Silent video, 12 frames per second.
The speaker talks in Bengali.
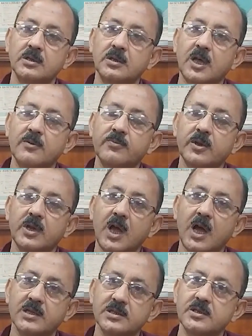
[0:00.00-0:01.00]
তার ফলে
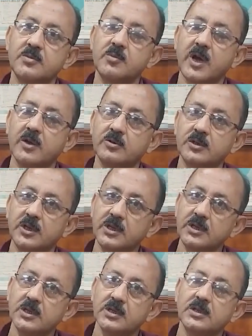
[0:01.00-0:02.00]
আজকে বারো তারিখ
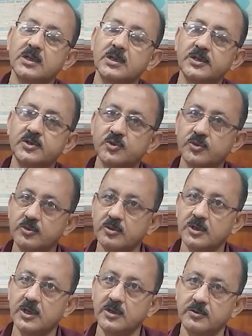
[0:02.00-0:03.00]
থেকে চোদ্দ
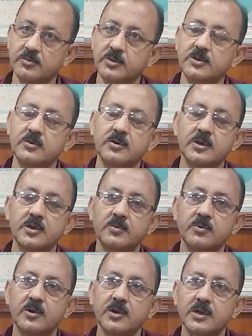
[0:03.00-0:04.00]
তারিখ অবধি
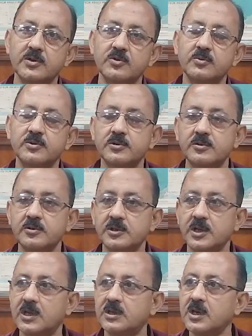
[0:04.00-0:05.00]
দক্ষিণবঙ্গের সমস্ত
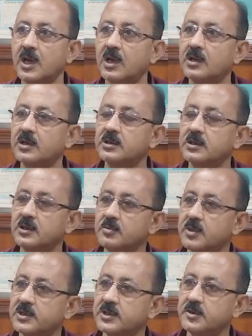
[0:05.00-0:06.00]
জেলাতে হালকা থেকে
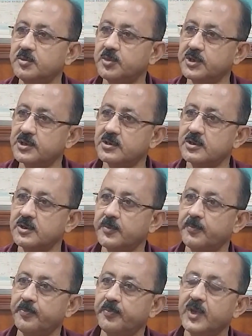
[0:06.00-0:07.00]
মাঝারি বৃষ্টি
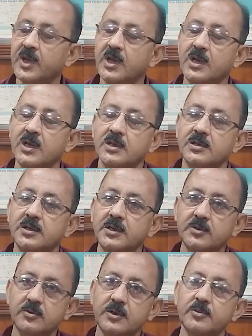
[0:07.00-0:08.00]

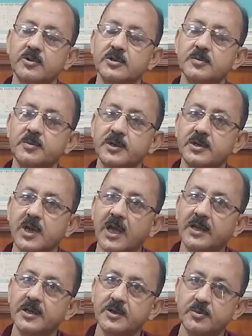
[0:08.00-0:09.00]
যেহেতু নিম্নচাপের ডাইরেক্ট